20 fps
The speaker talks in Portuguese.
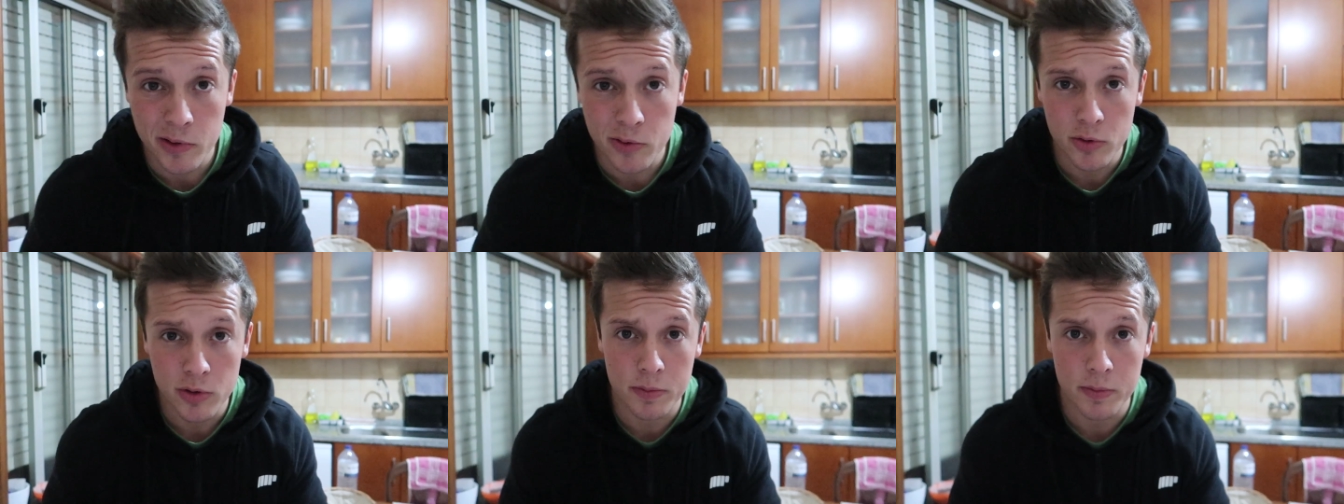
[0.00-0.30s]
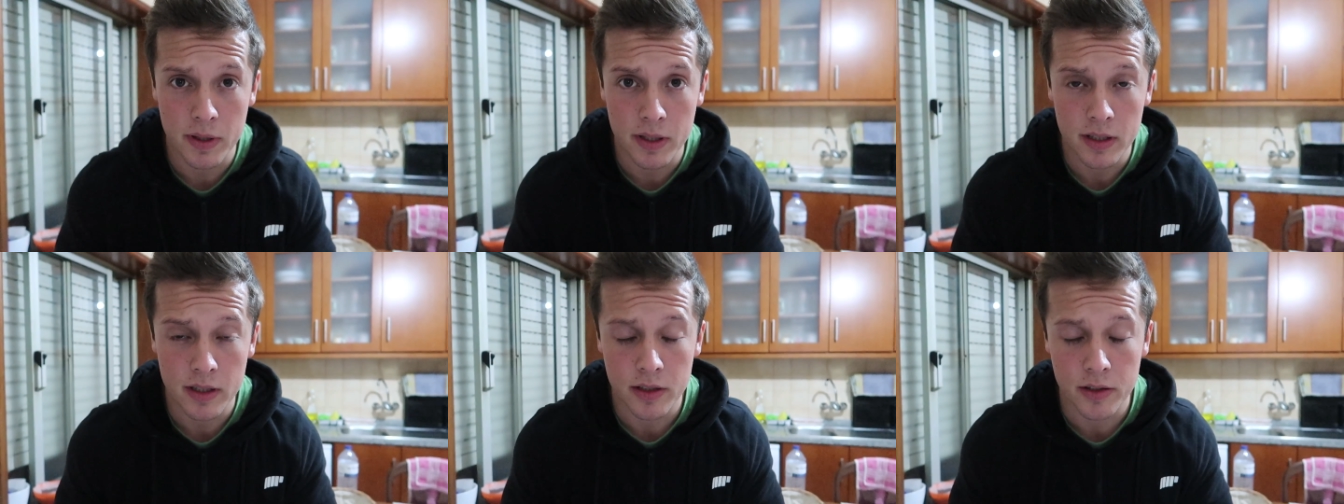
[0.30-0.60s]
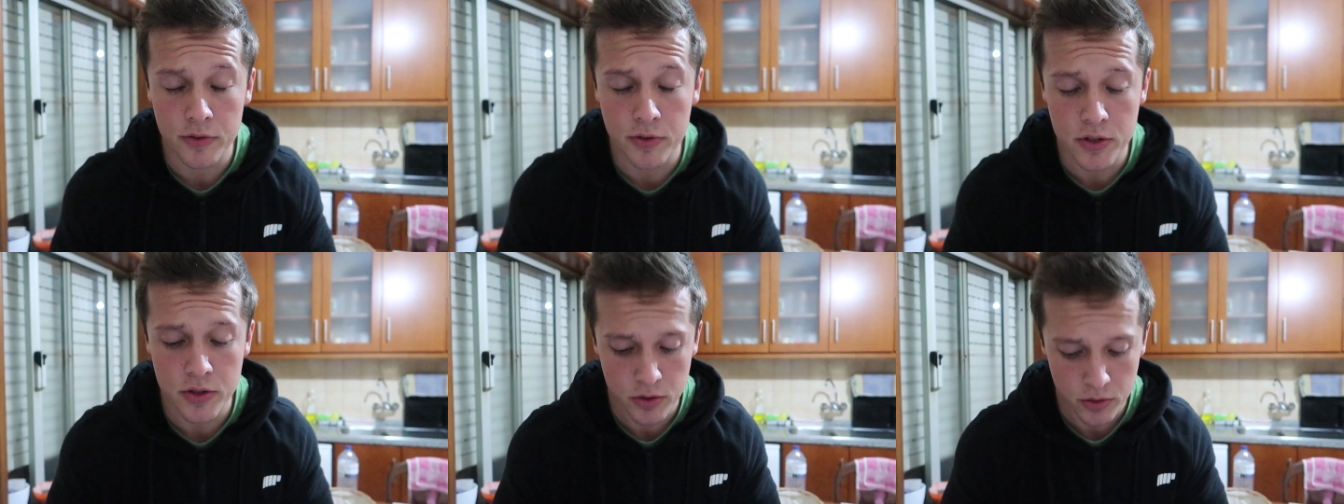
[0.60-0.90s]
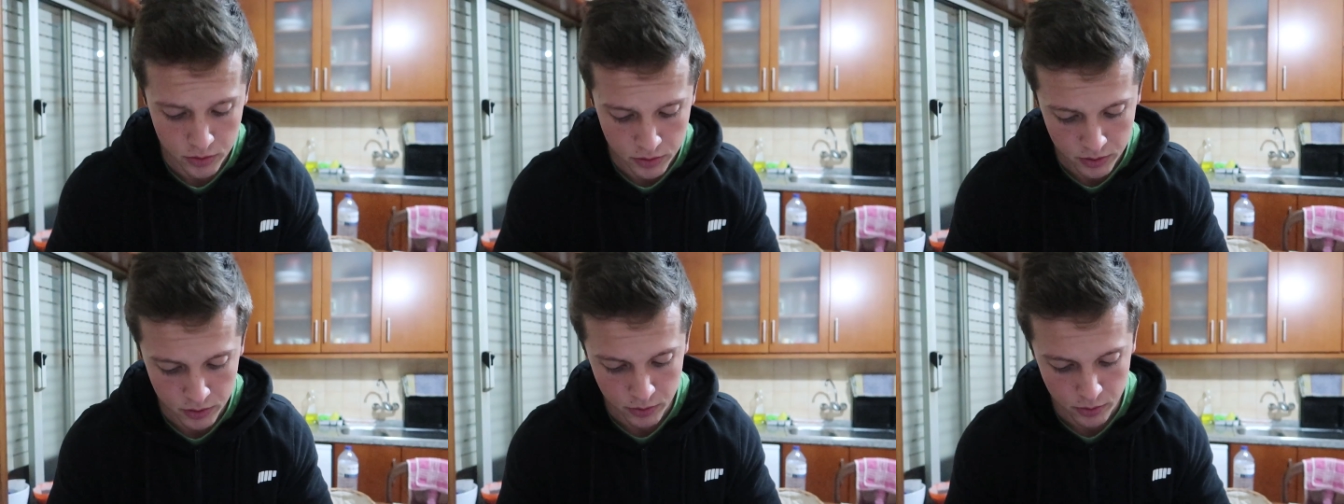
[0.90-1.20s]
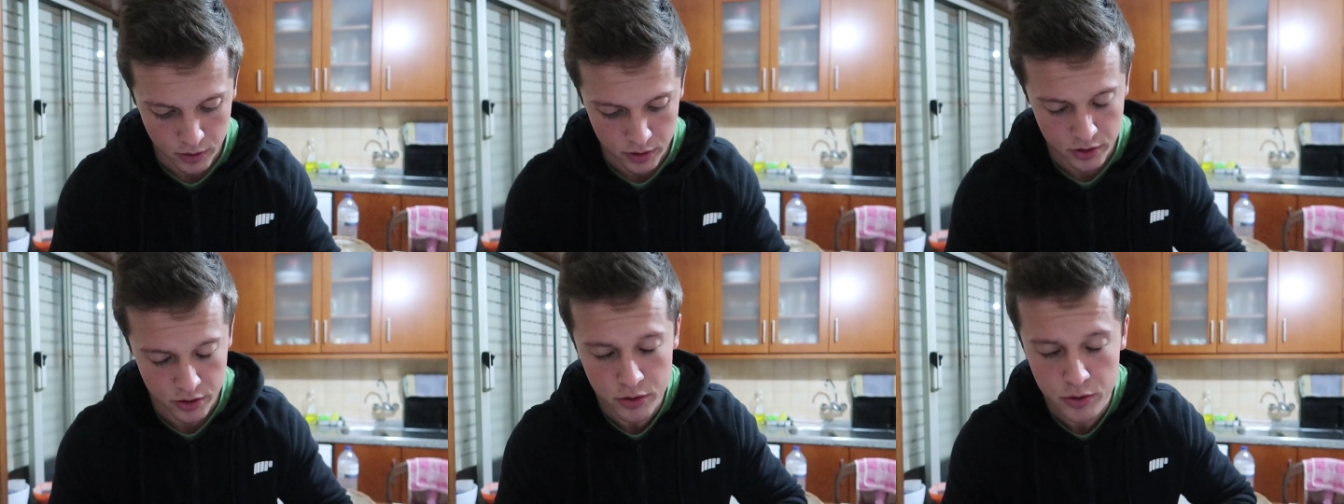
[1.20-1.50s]
Penúltima refeição de
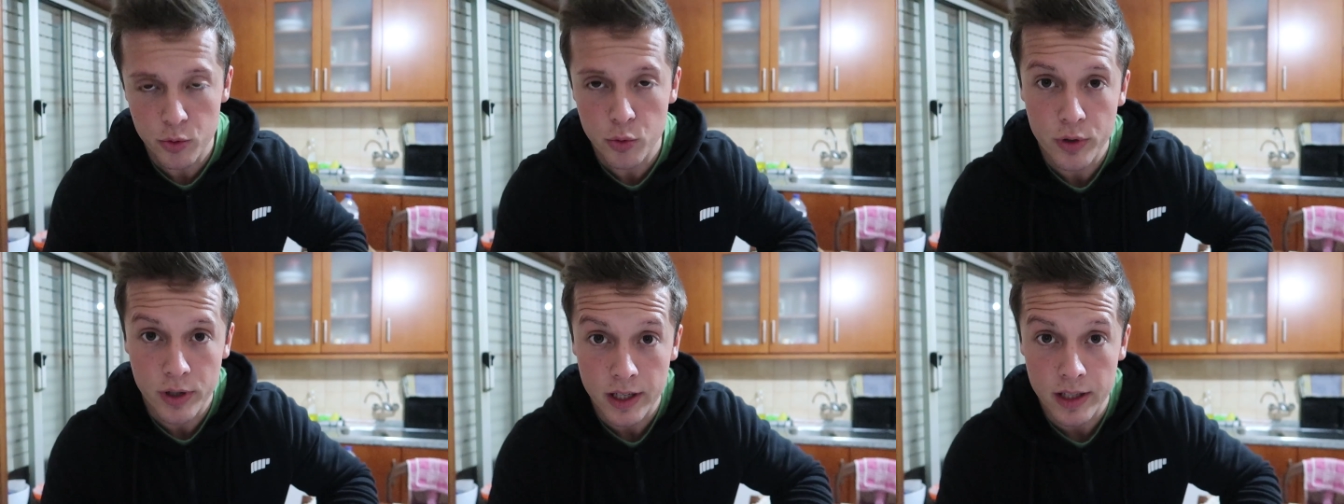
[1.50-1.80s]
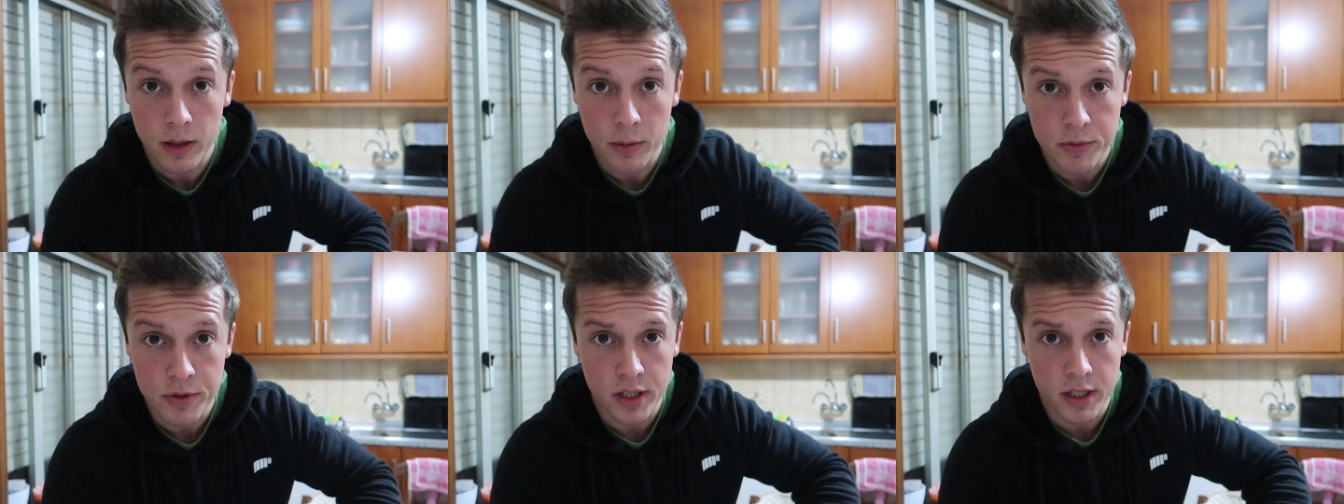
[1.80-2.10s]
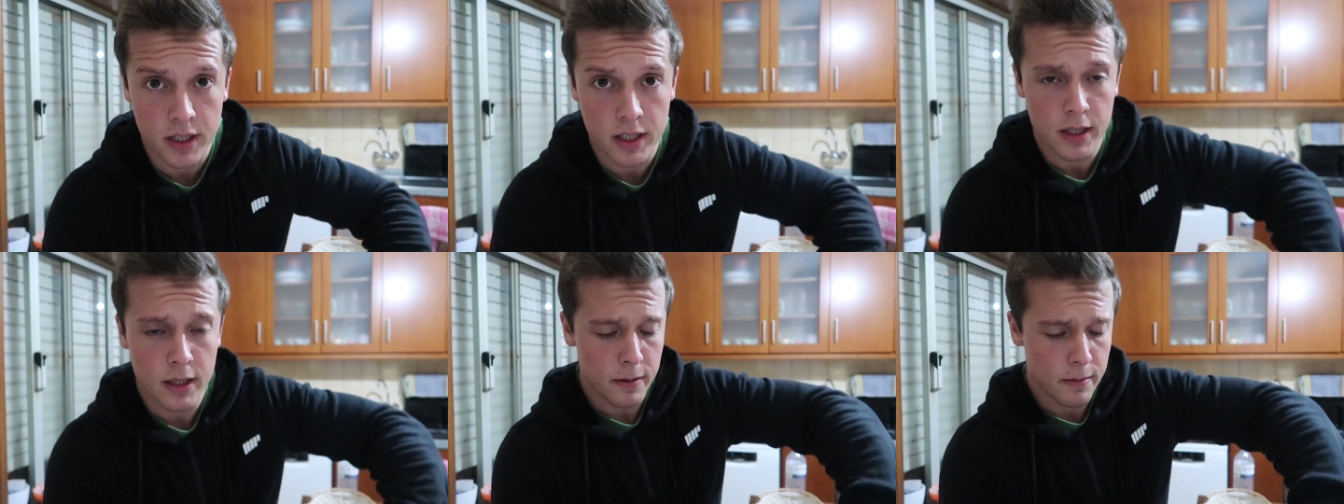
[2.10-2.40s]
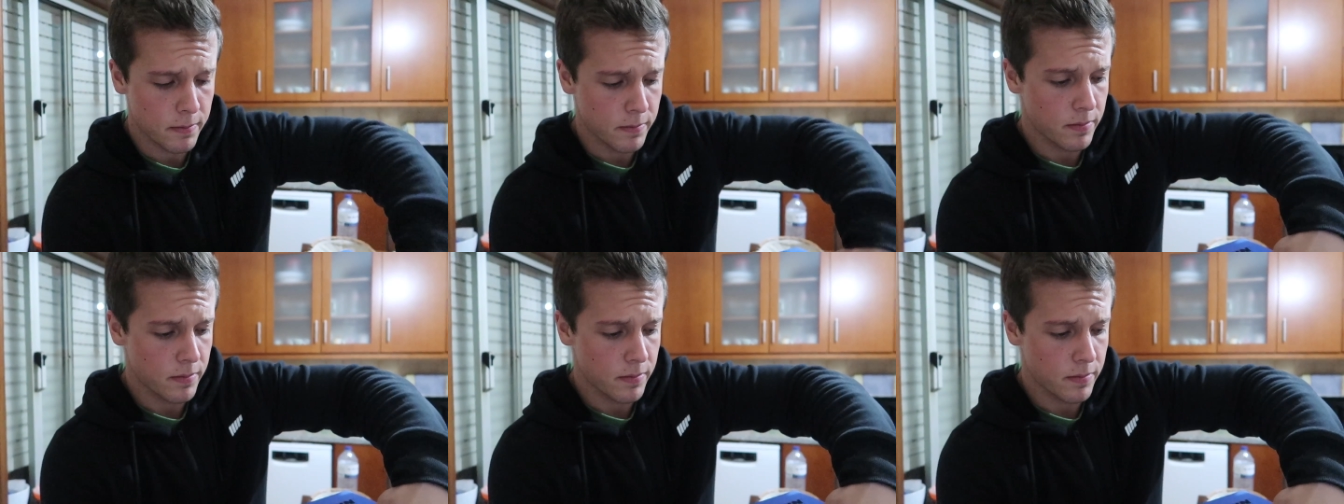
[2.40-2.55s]
hoje. O que é que temos aqui?